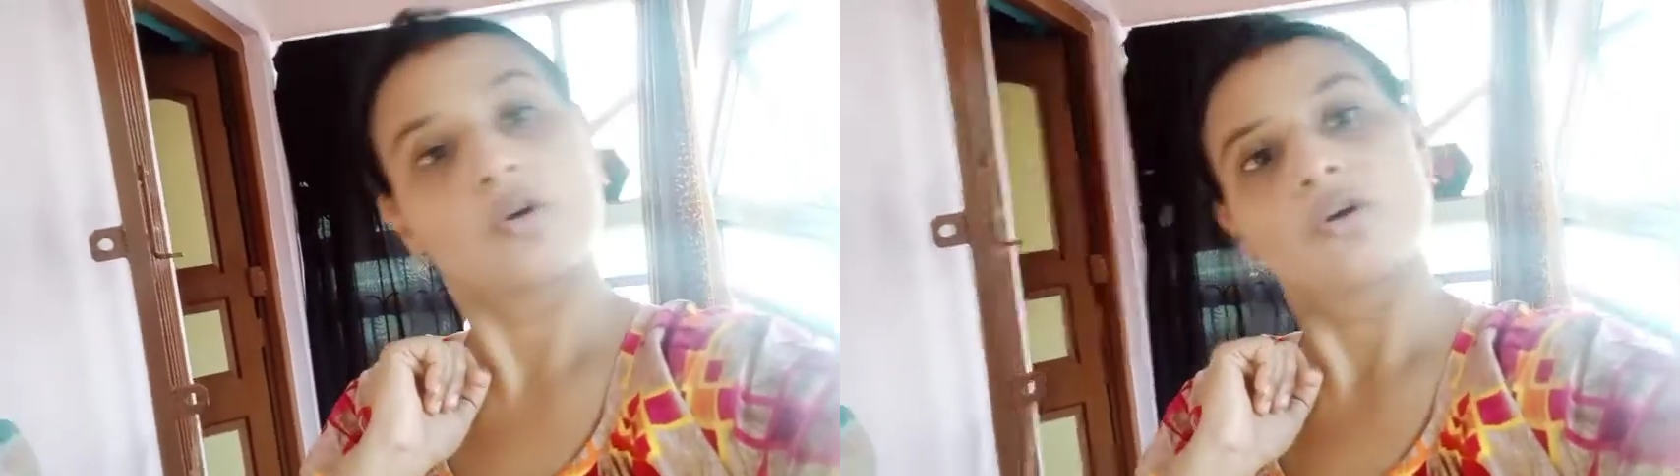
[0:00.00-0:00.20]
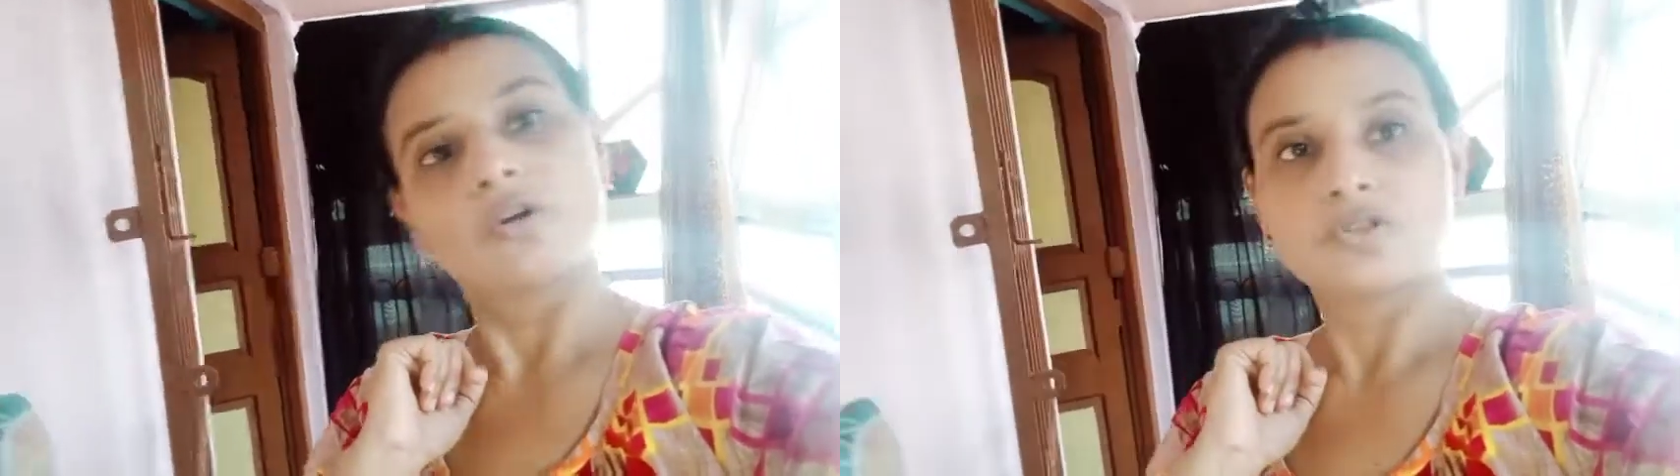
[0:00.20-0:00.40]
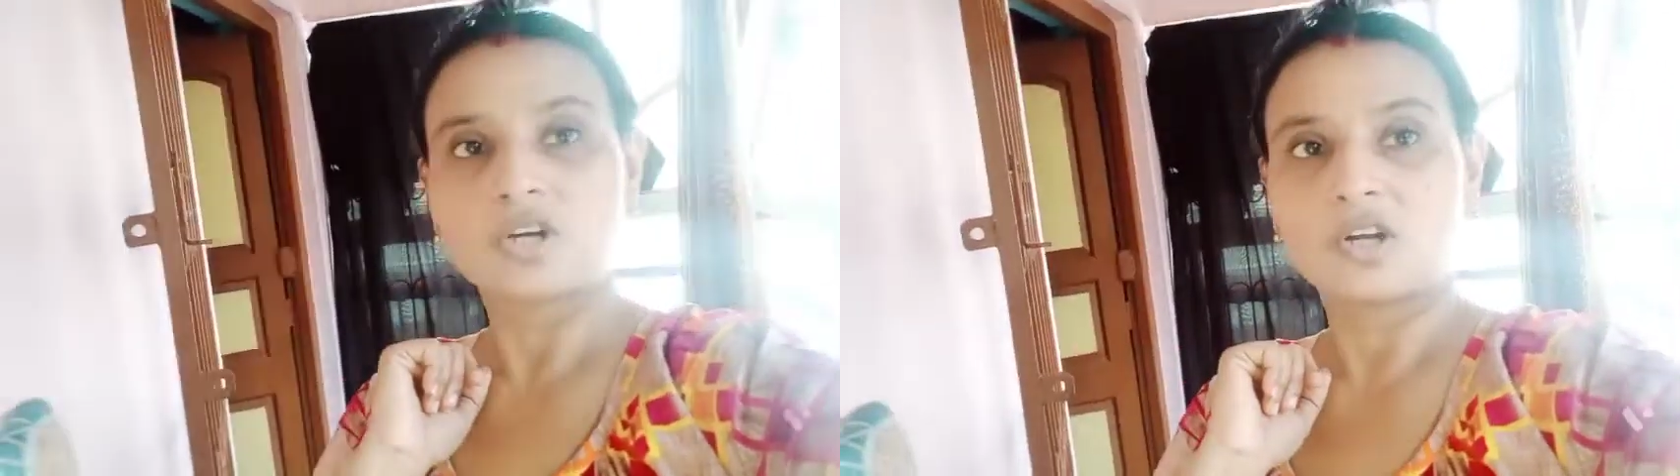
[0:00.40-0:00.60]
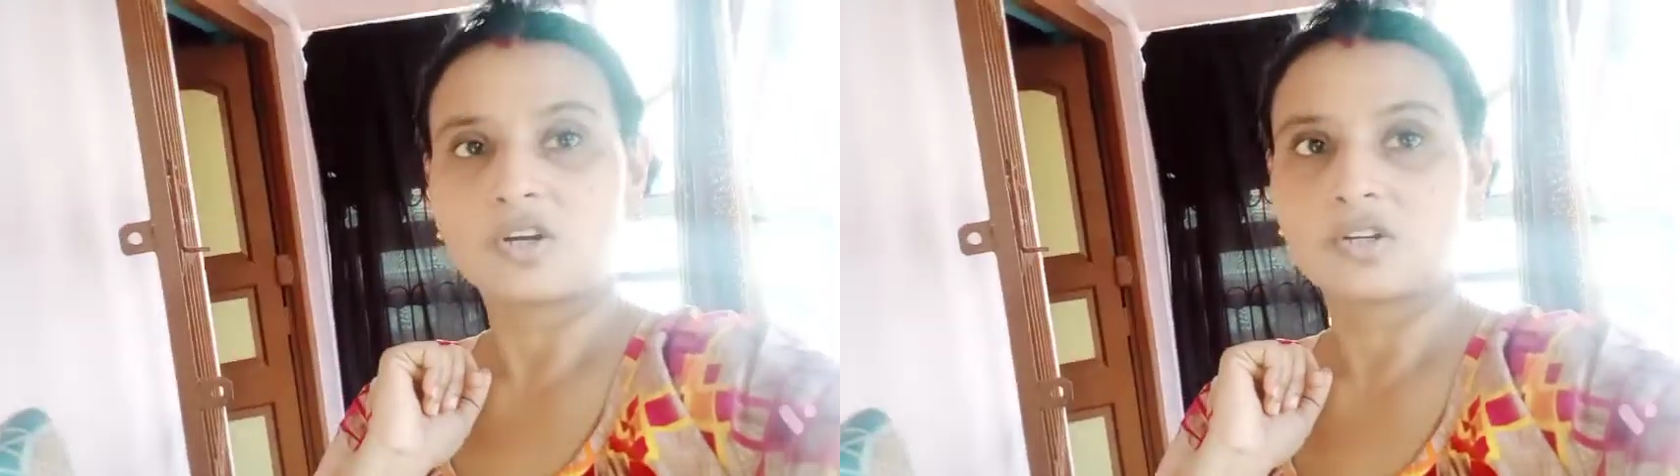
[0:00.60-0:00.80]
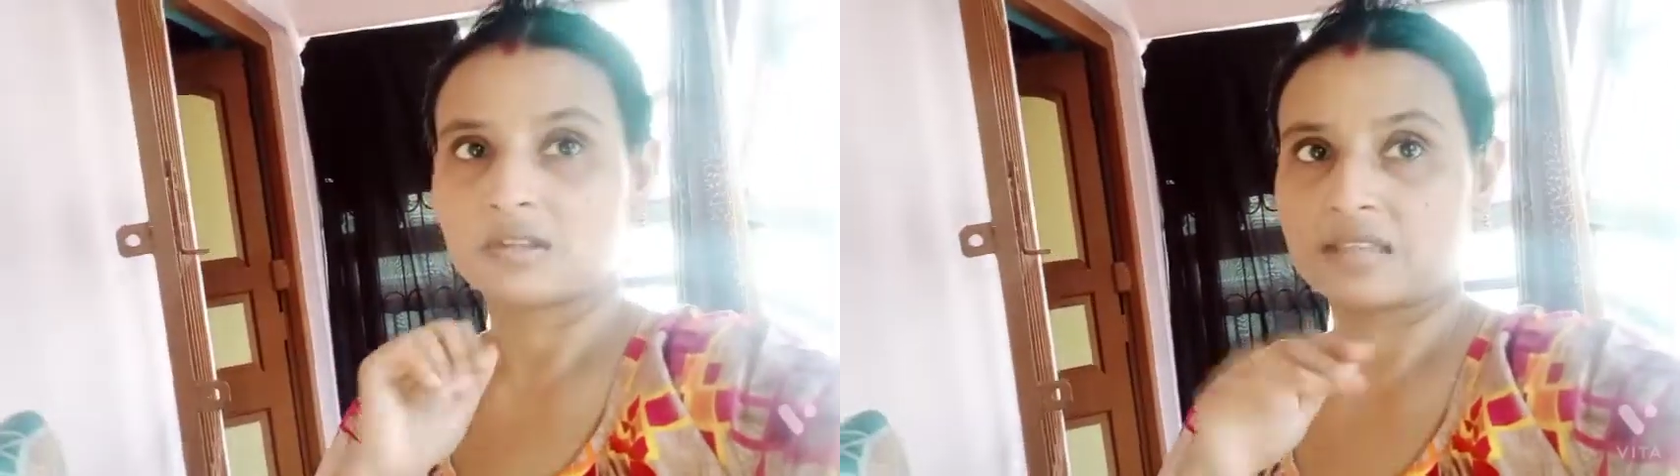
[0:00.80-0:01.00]
চলো
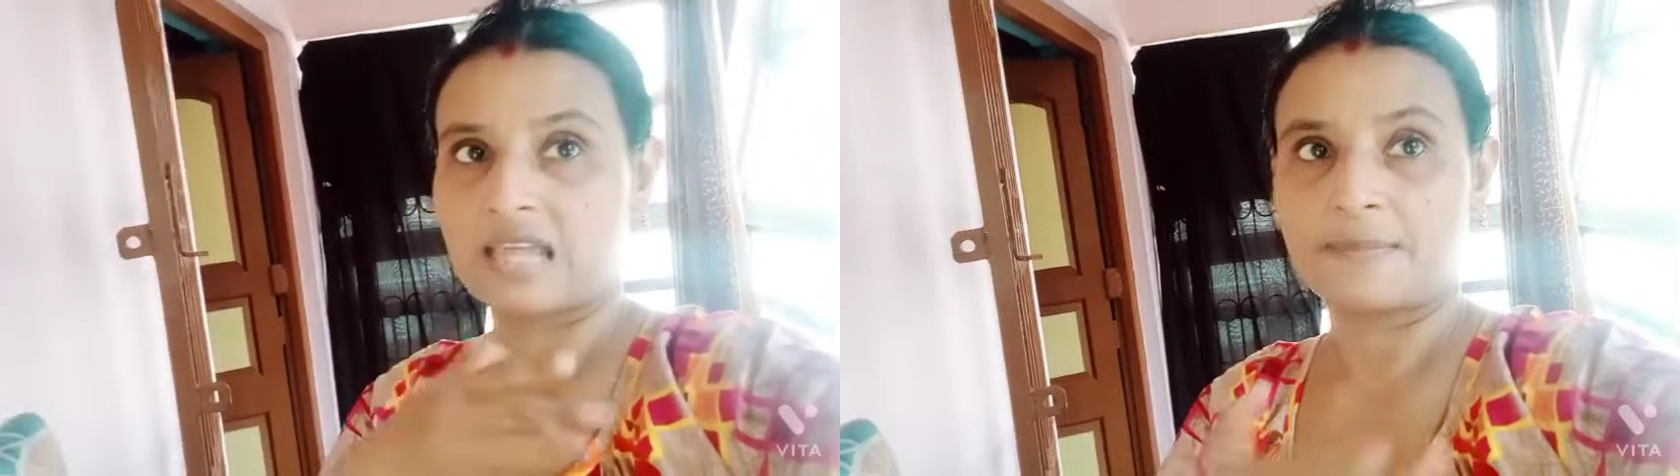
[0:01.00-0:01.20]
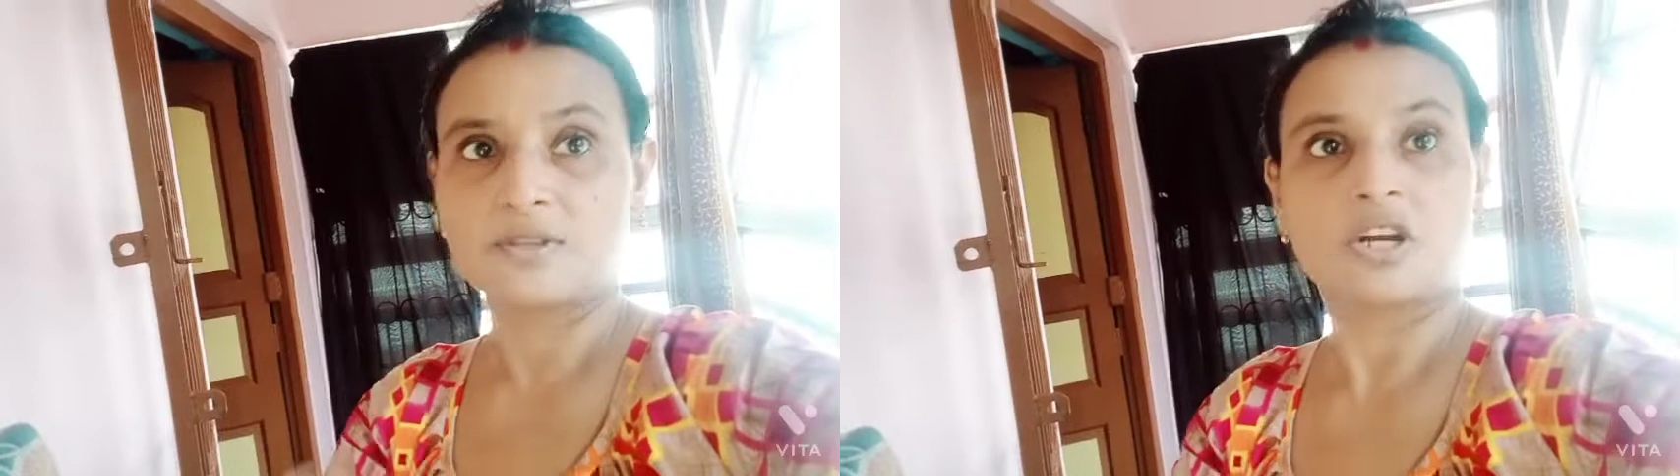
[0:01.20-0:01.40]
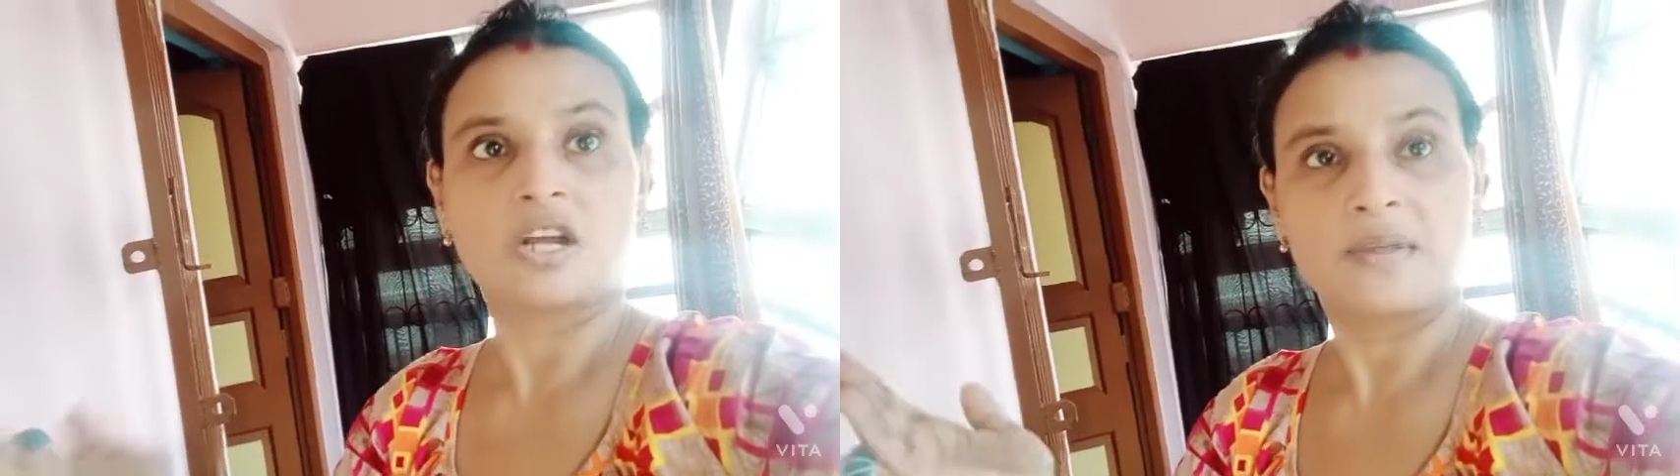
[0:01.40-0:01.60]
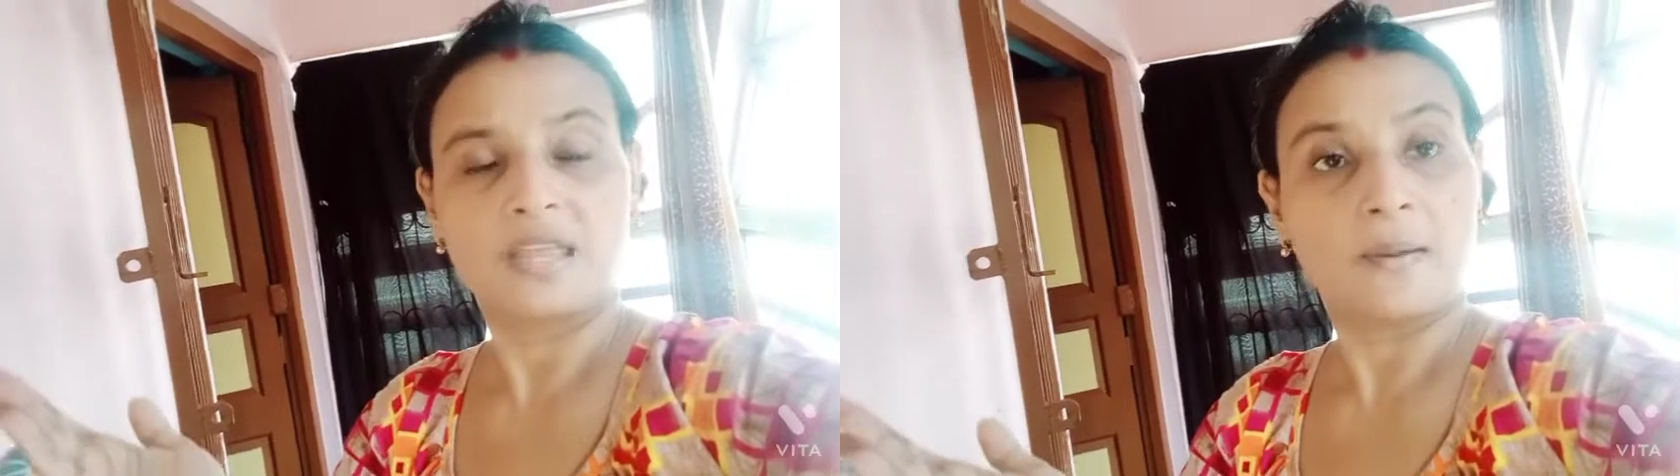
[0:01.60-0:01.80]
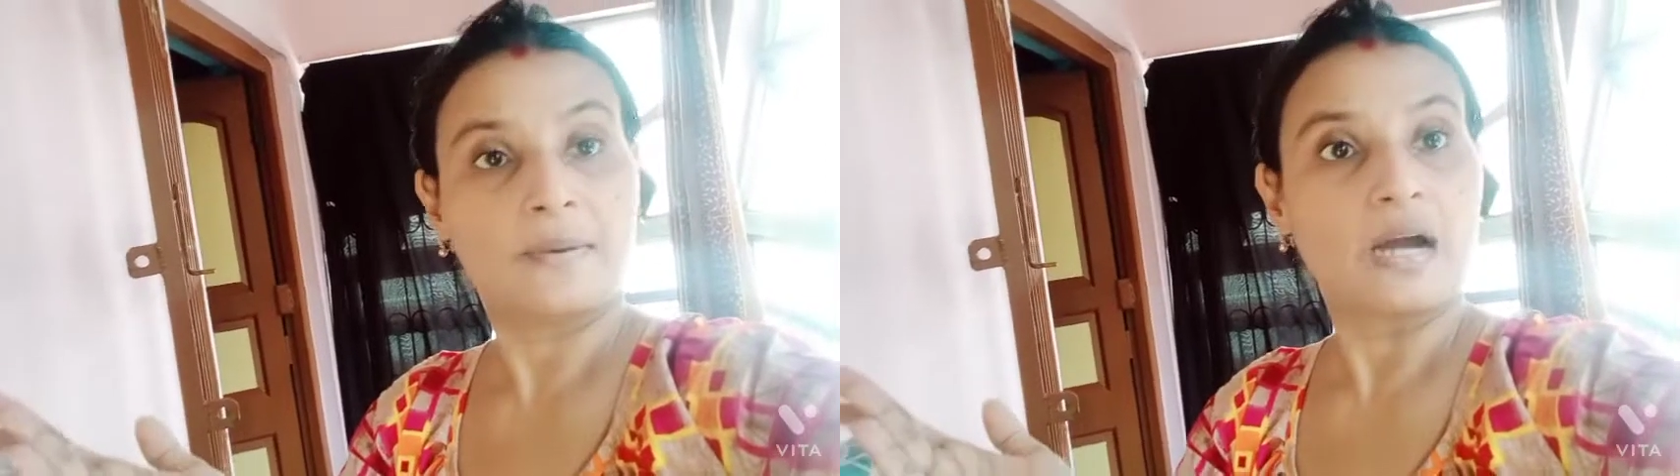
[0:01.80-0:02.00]
দেখবে চলো আমি কিভাবে ঠাকুর